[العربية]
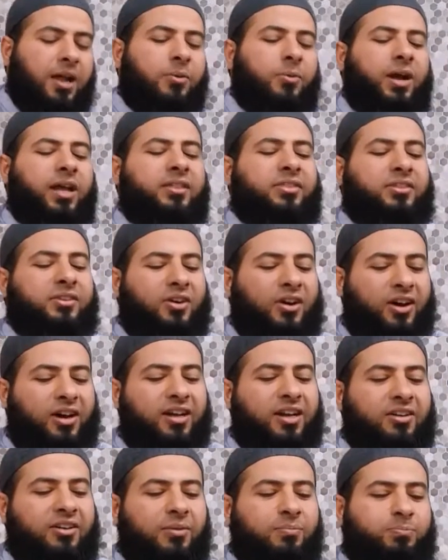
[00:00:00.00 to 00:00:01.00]
وإذ قال
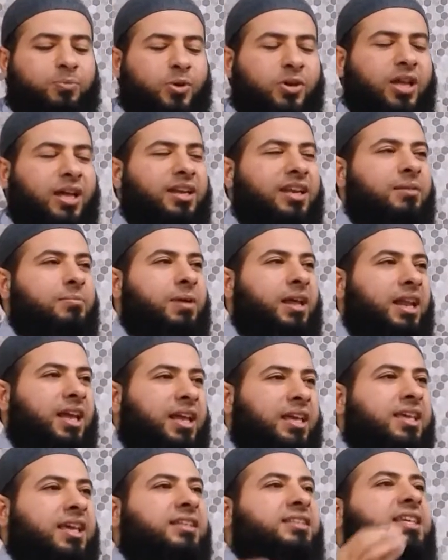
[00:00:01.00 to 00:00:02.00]
ربك
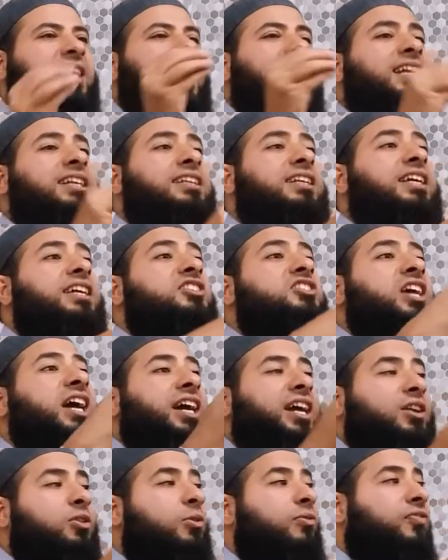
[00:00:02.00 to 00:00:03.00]
للملائكة إني
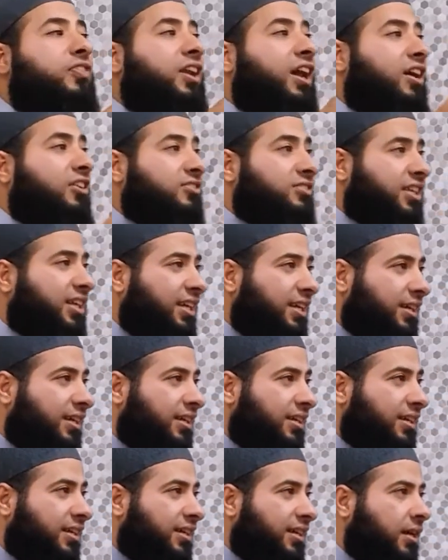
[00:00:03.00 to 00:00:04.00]
جاعل في الأرض
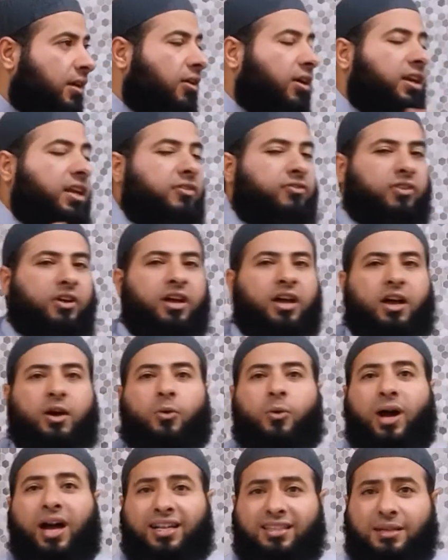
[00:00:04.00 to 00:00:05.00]
خليفة
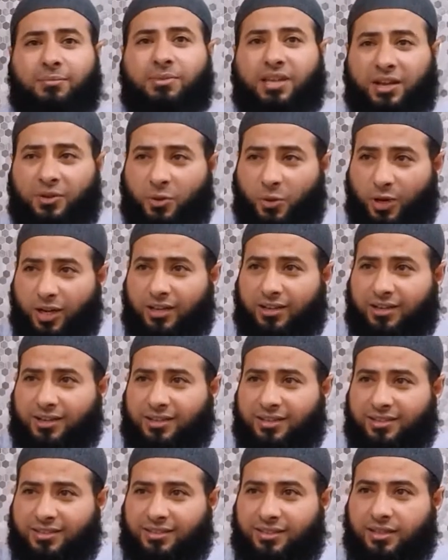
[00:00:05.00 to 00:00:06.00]
هو آدم كان خلق؟
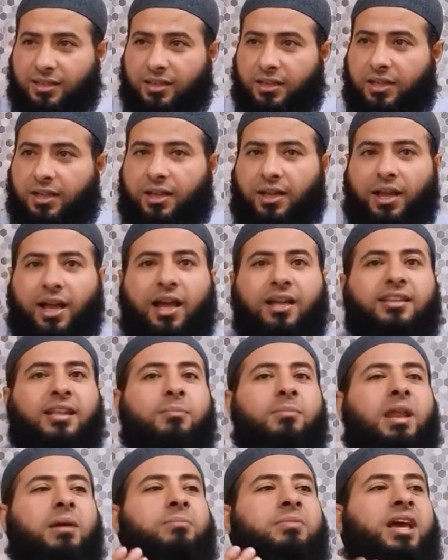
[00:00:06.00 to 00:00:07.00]

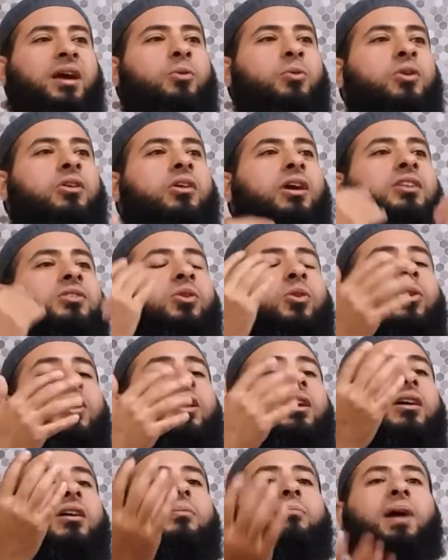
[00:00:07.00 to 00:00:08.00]
آدم لم يكن قد
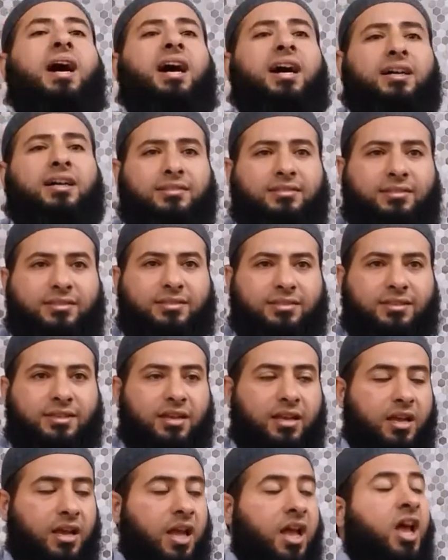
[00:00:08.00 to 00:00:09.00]
خلق بعد
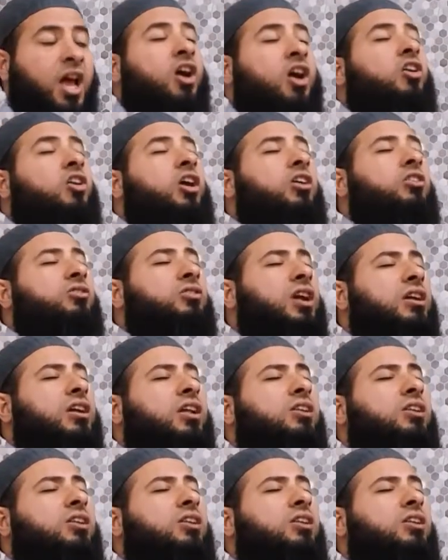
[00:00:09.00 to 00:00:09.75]
قرر